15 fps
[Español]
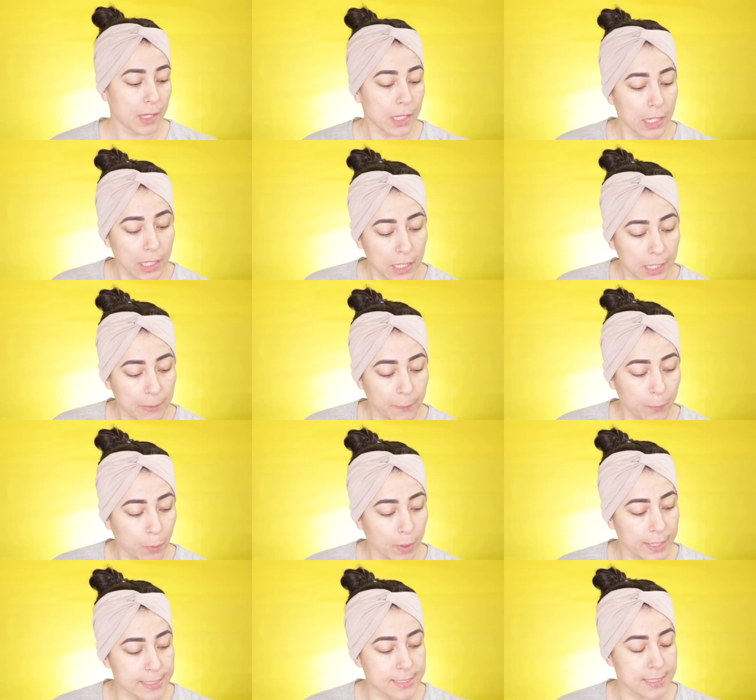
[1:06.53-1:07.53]
Y
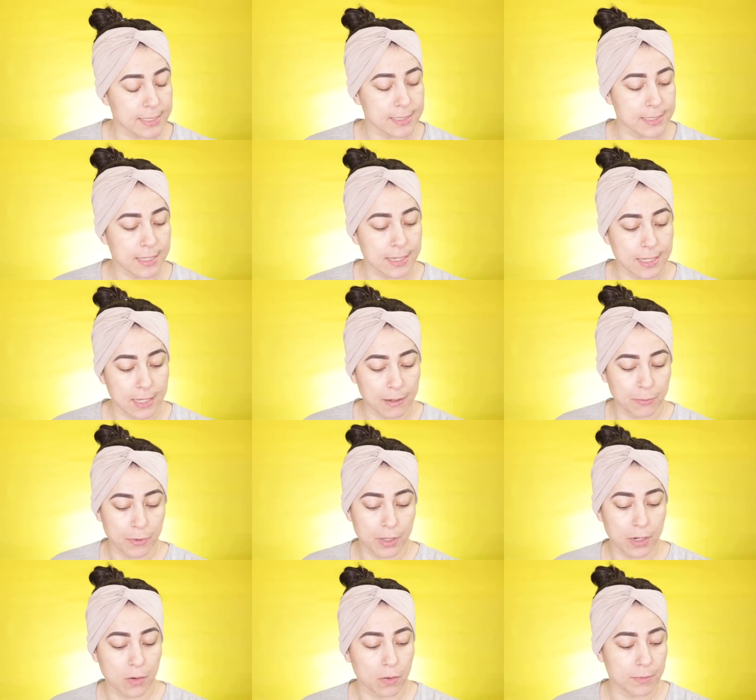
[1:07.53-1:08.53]
pues este día
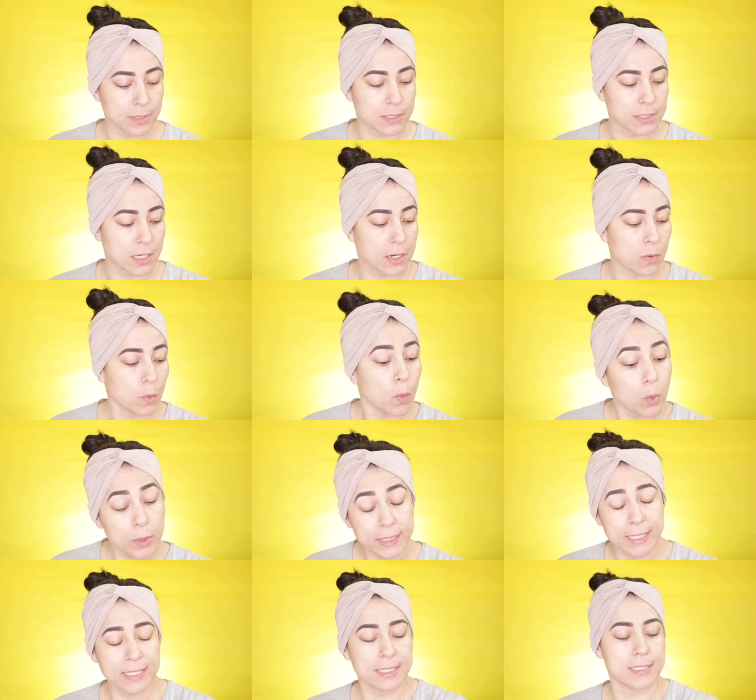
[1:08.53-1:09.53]
voy a comenzar
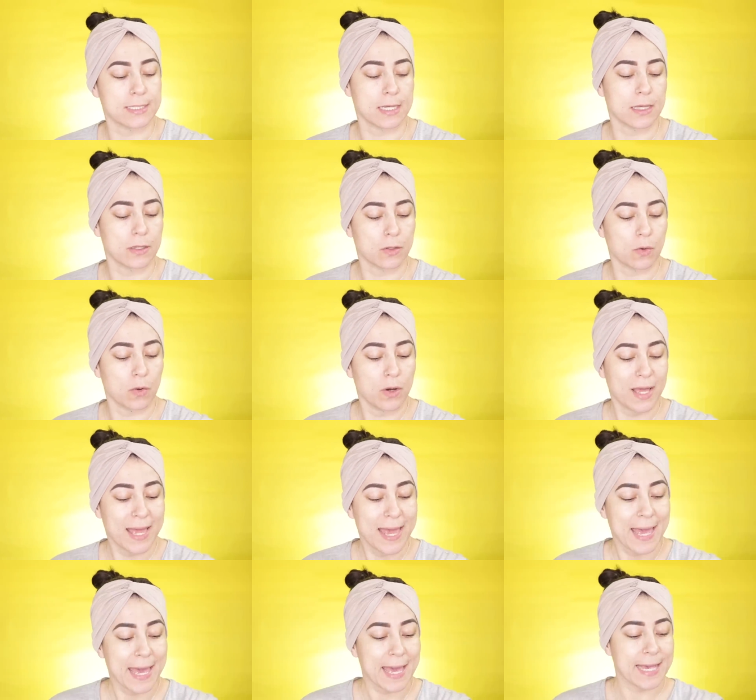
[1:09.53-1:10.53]
utilizando
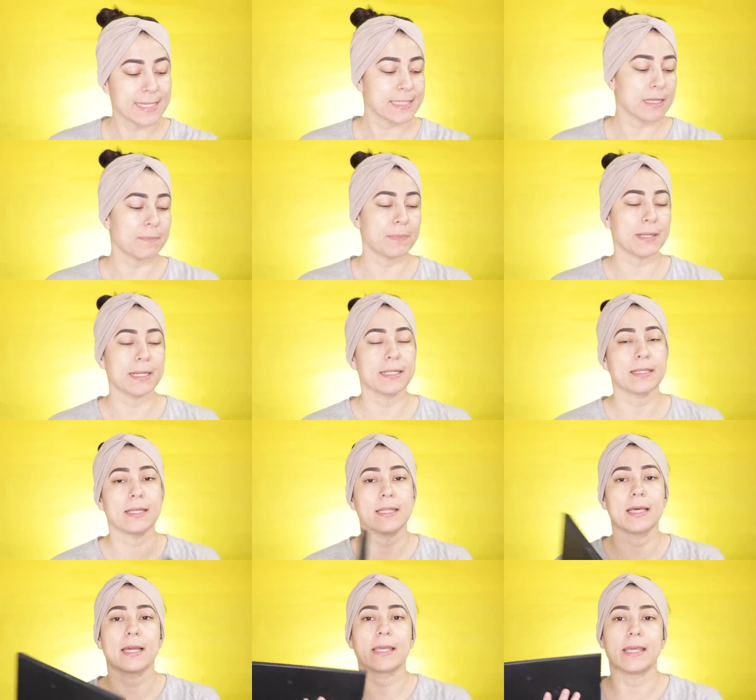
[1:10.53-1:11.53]
esta
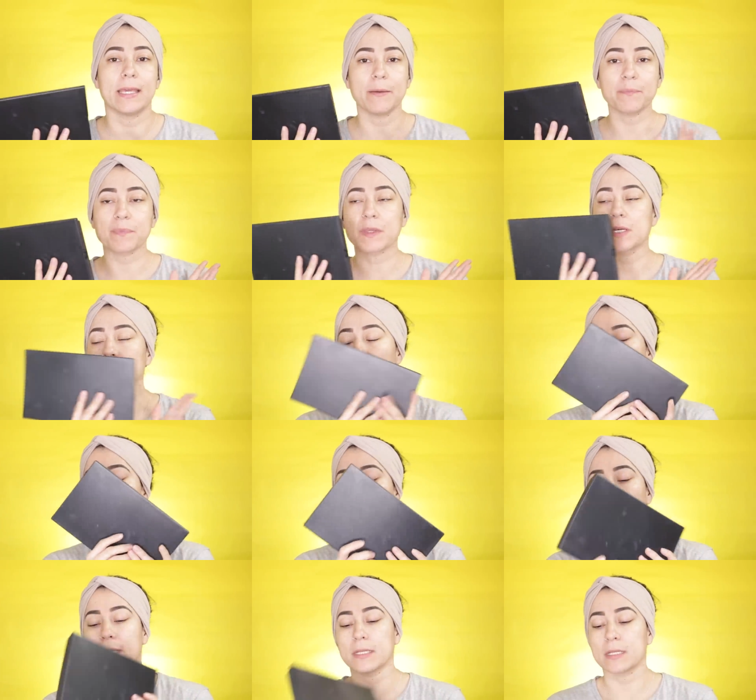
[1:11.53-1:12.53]
paleta de aquí, que es
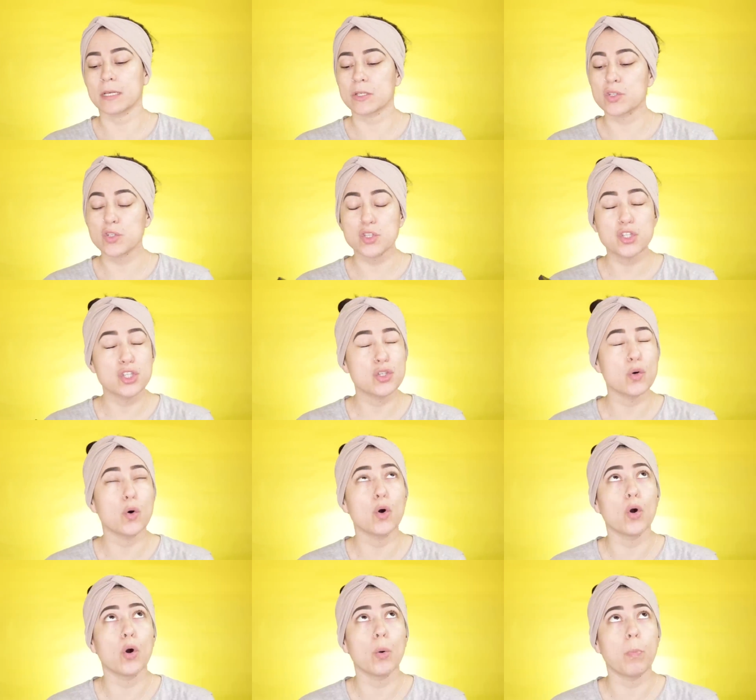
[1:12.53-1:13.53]
una paleta
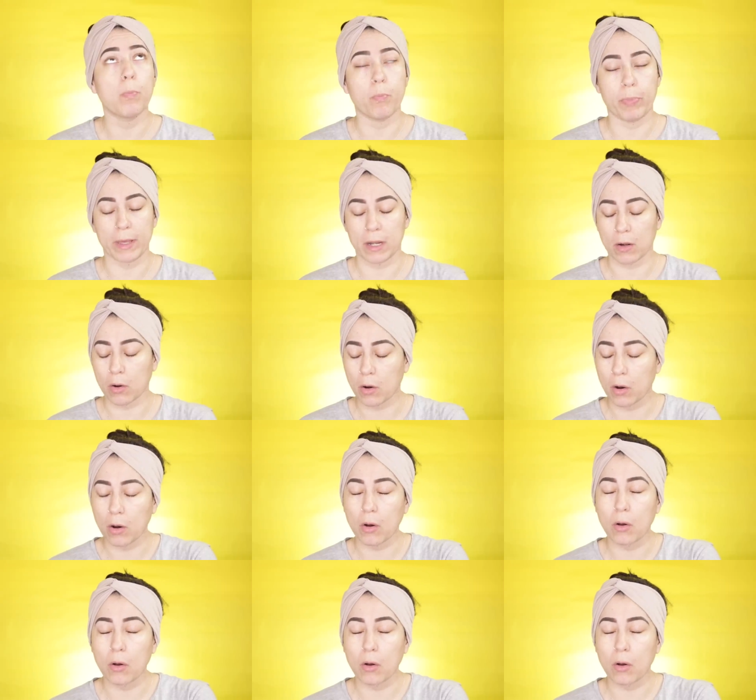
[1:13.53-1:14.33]
súper